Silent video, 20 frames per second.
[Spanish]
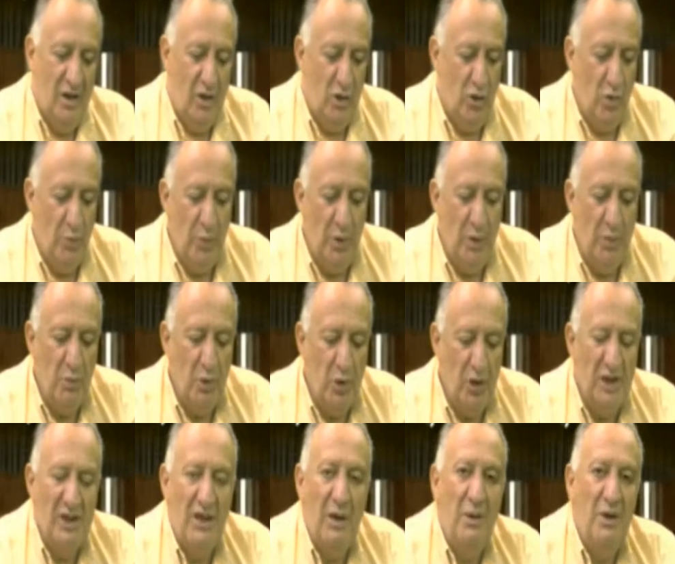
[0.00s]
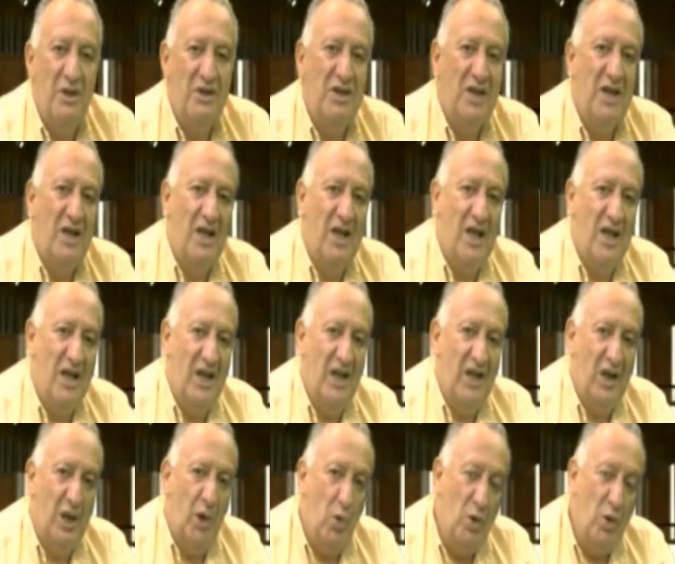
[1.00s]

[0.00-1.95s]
no podemos establecer que